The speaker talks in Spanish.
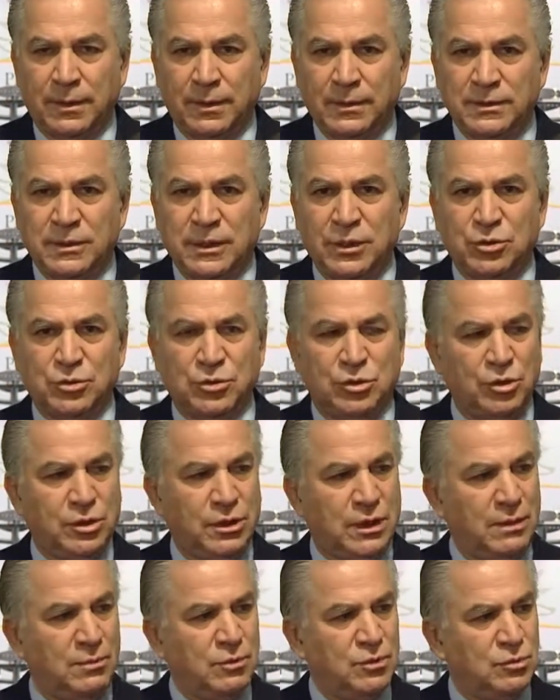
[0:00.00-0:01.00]
Si nosotros
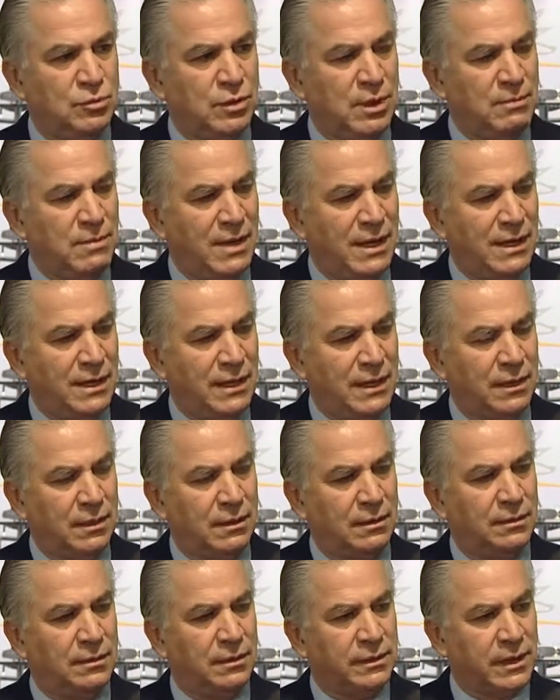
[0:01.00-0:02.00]
tenemos una imagen
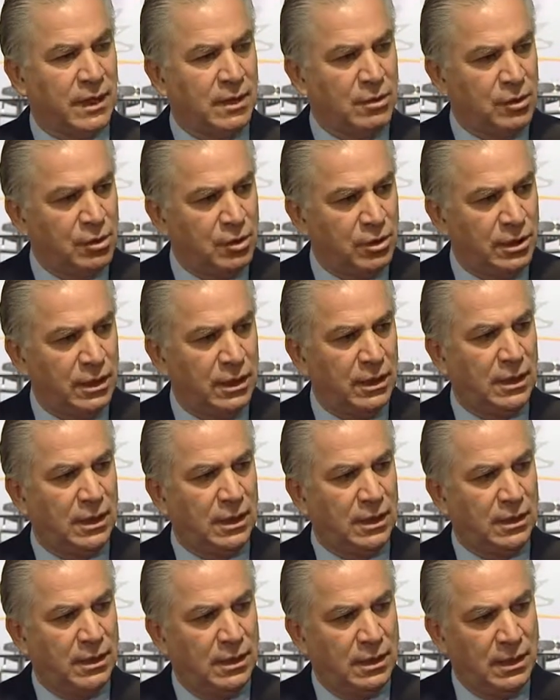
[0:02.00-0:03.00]

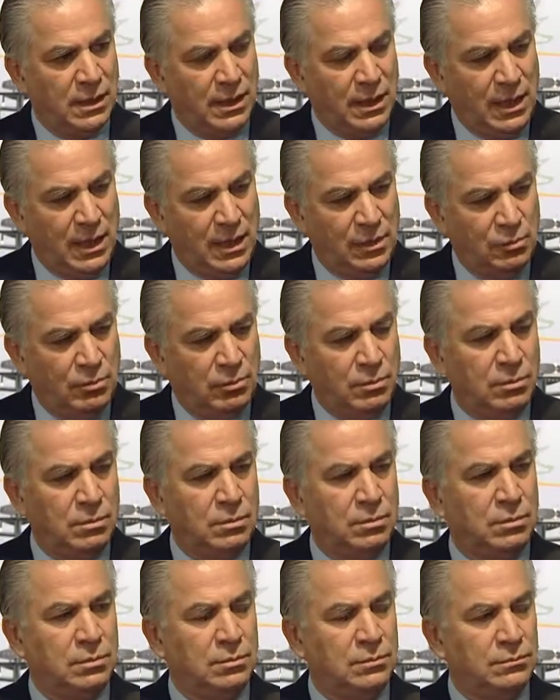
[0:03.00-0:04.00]
radiológica en
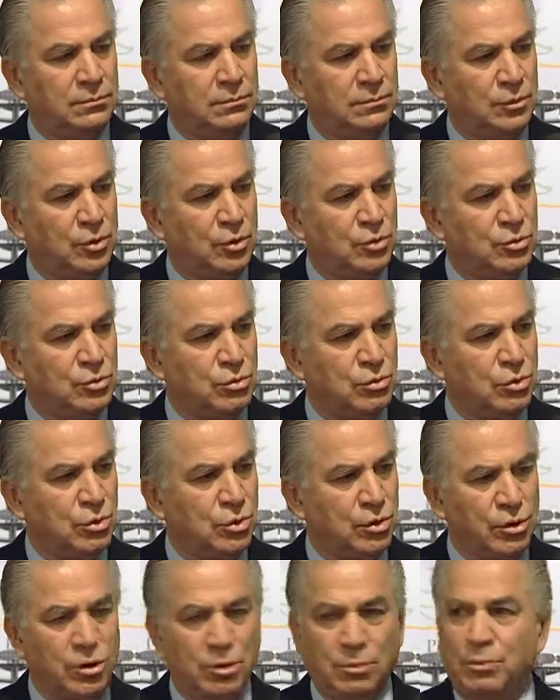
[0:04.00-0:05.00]
un
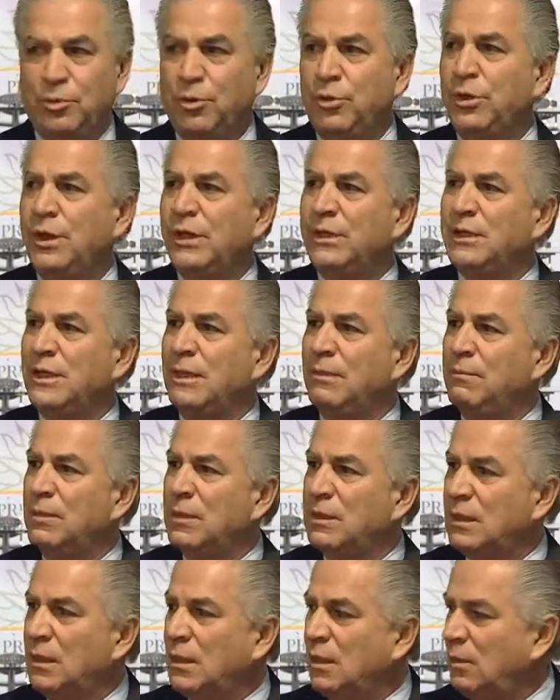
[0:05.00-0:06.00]
consultorio, poder
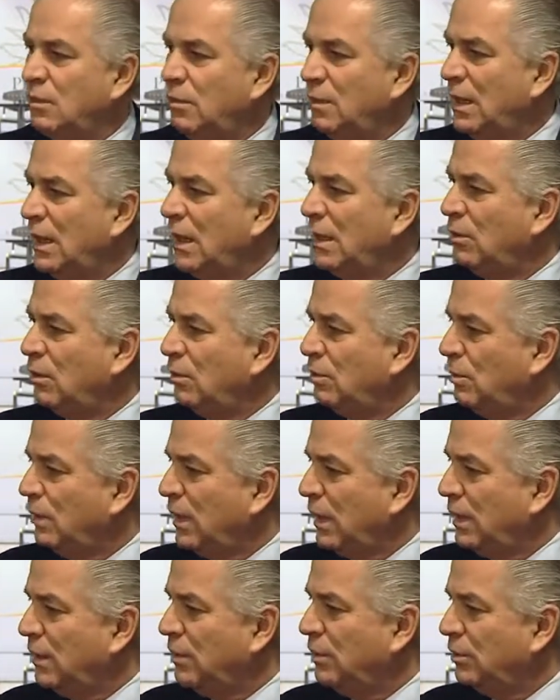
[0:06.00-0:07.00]
transmitirlo a los
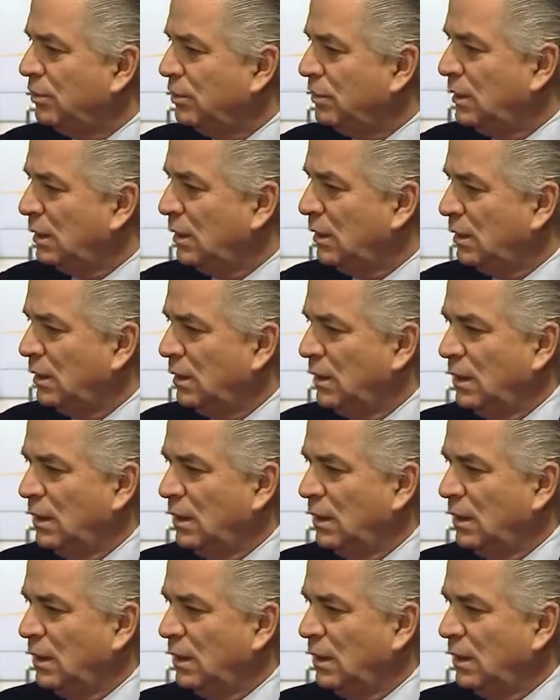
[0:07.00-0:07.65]
lugares donde